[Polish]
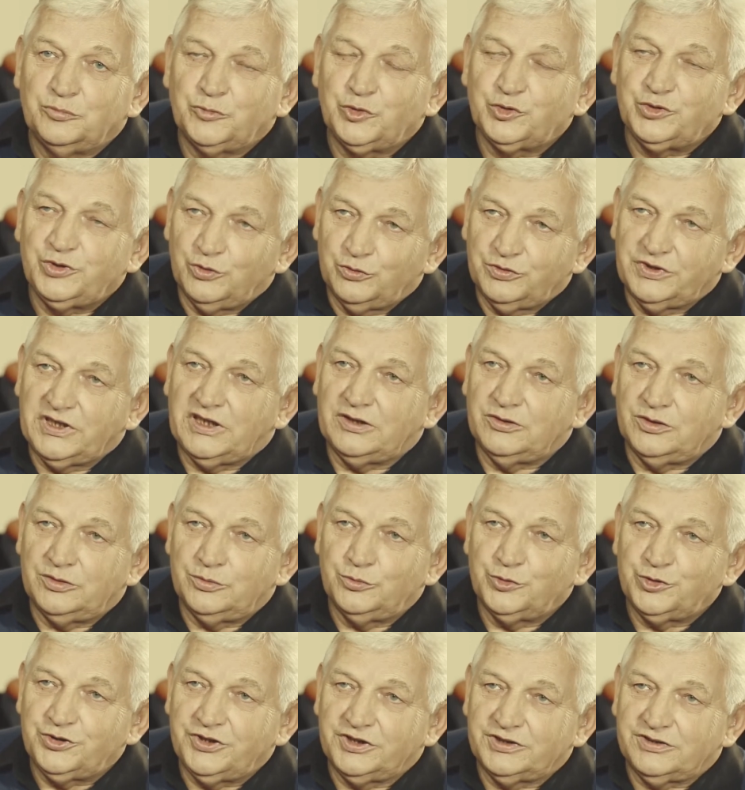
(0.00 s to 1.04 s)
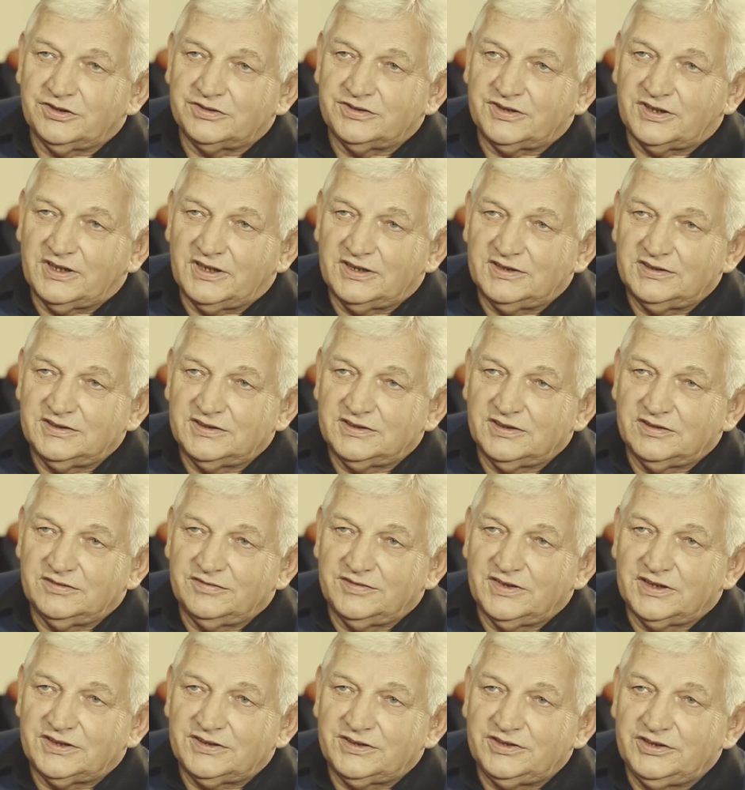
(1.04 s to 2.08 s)
później udało mu się to
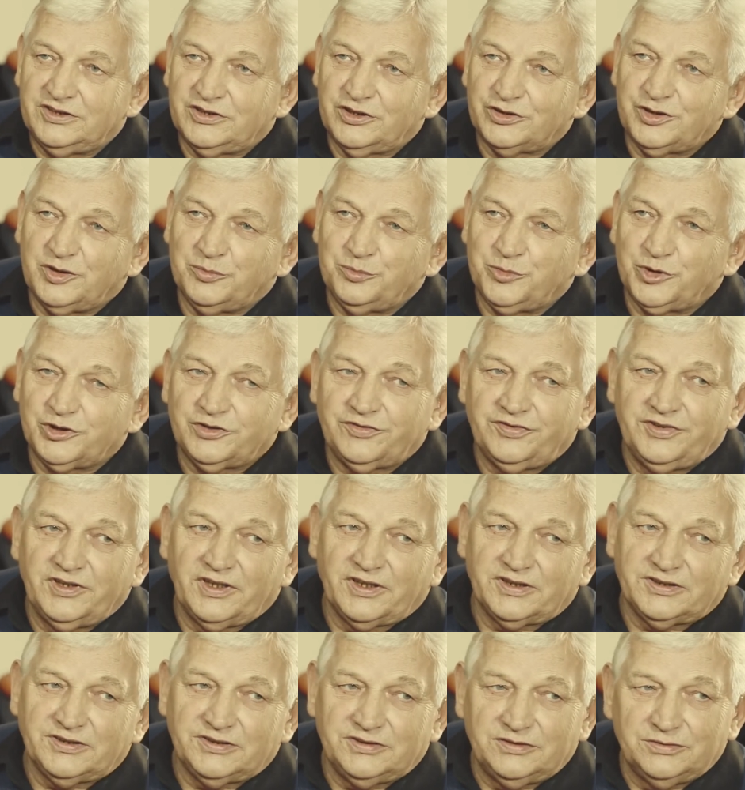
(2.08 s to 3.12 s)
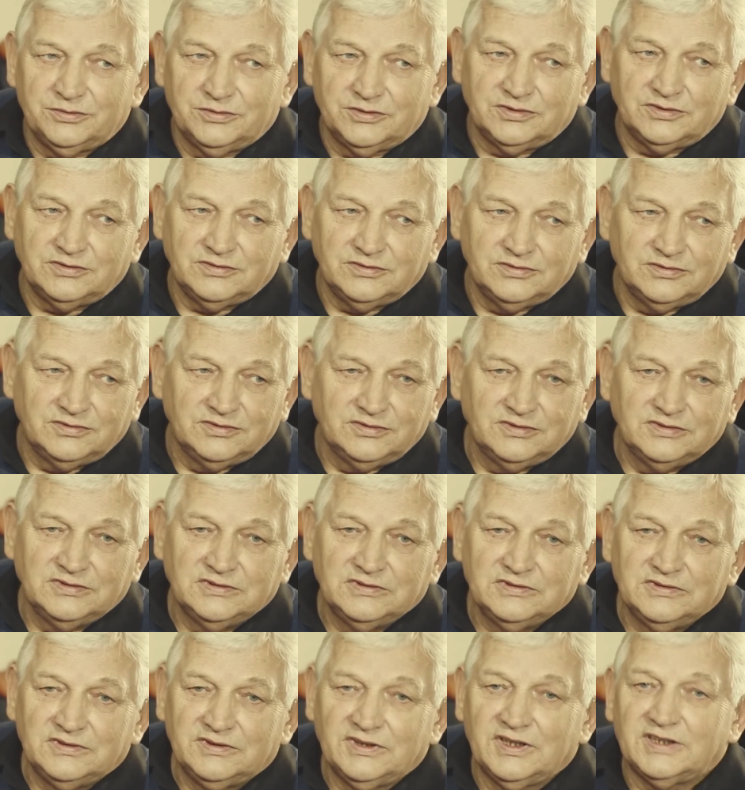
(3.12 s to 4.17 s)
zrealizować i to się potwierdziło
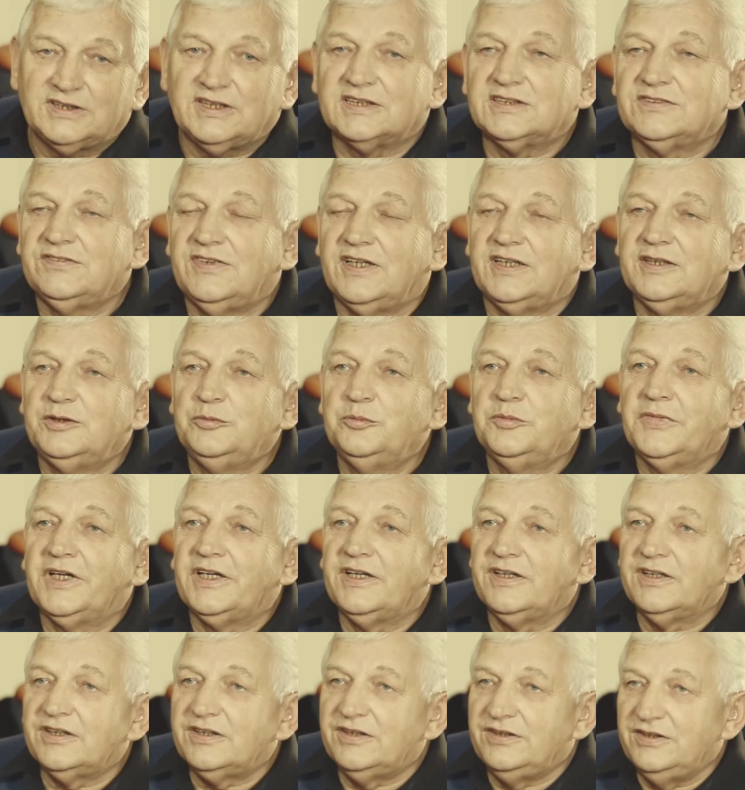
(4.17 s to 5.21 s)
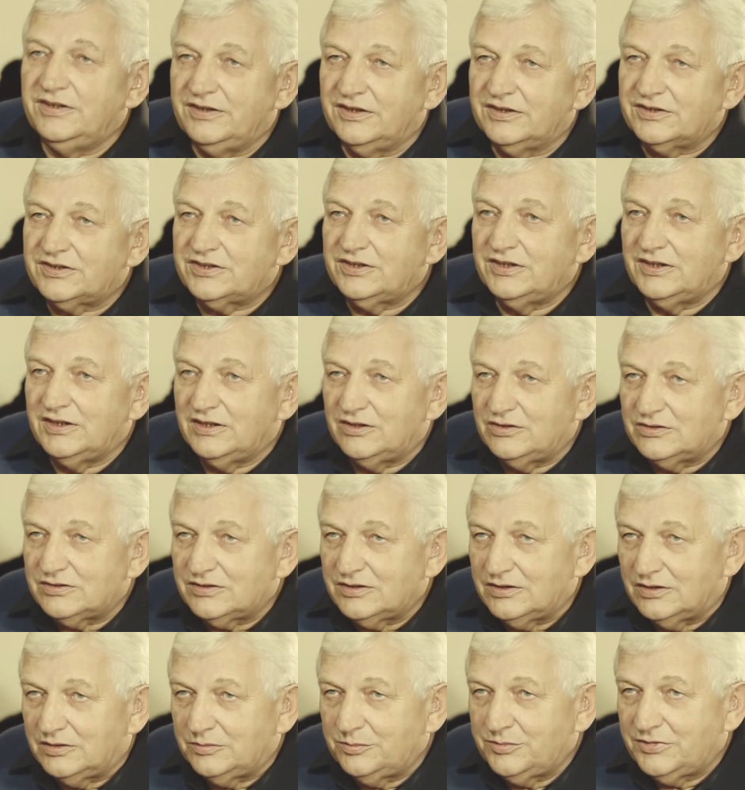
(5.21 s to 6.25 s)
na tak zwanym manekinie czy na
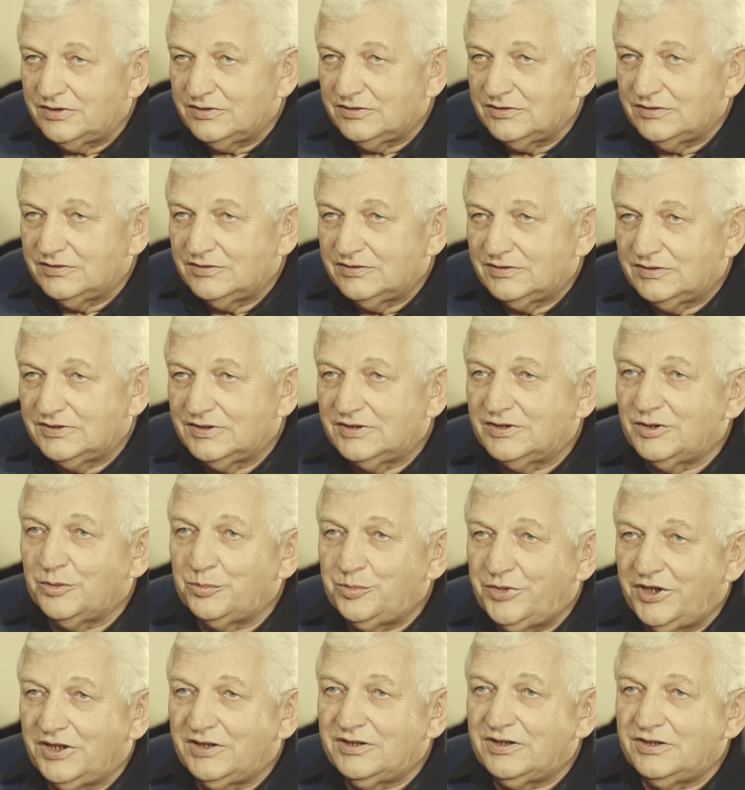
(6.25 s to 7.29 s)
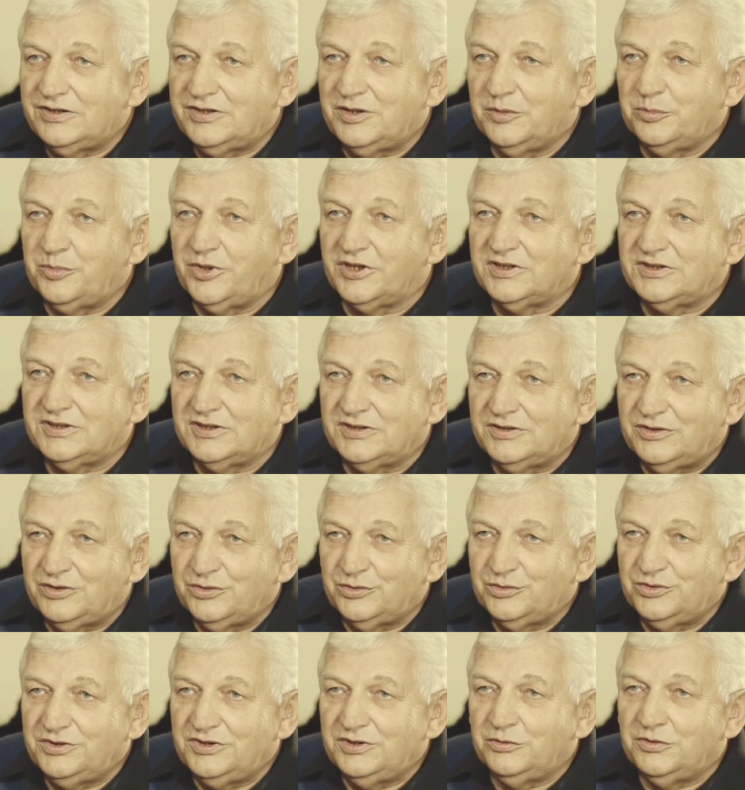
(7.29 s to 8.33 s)
osobie, że to pięknie się
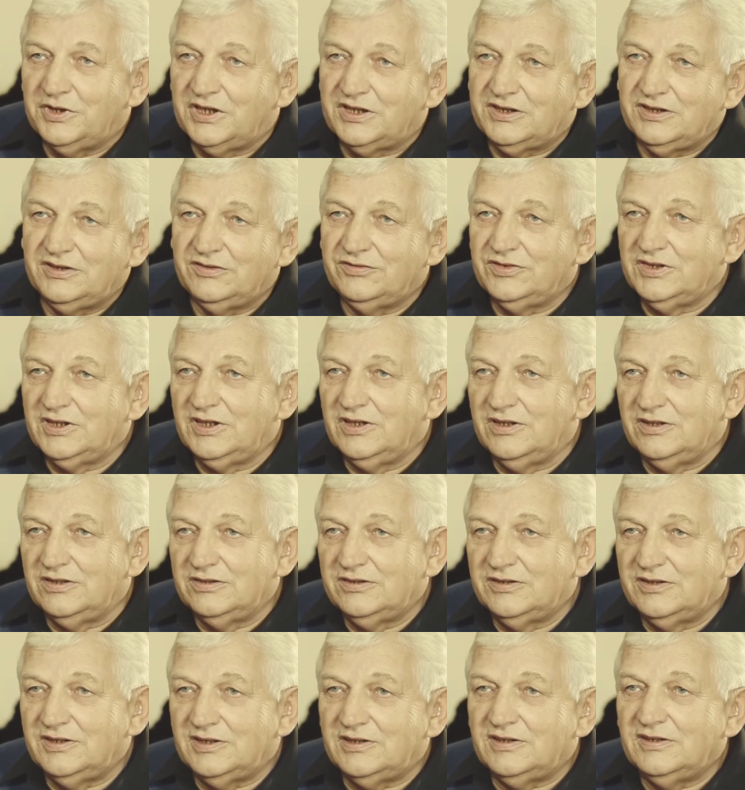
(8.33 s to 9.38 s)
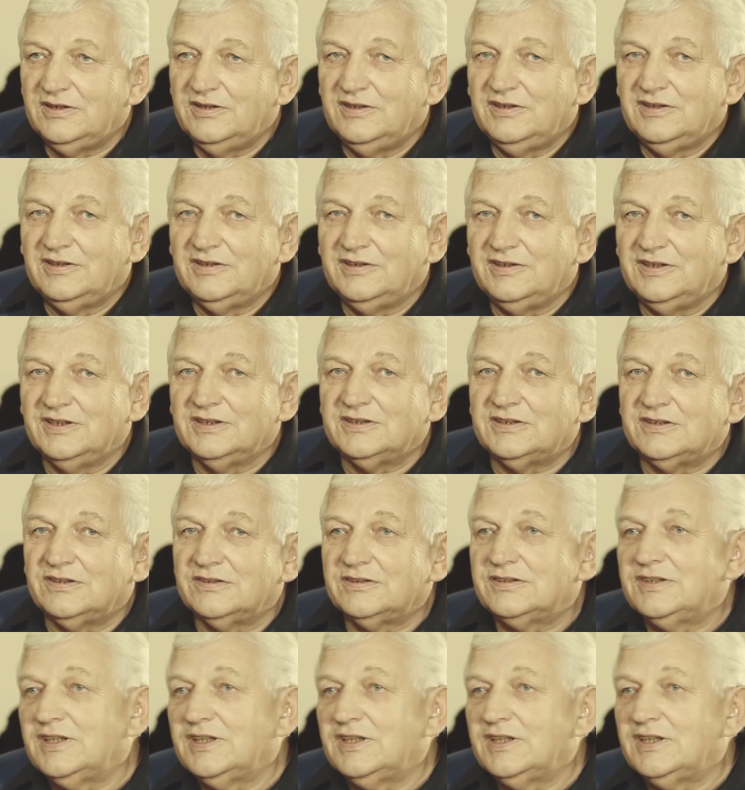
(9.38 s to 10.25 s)
prezentuje, ładnie wygląda, jest to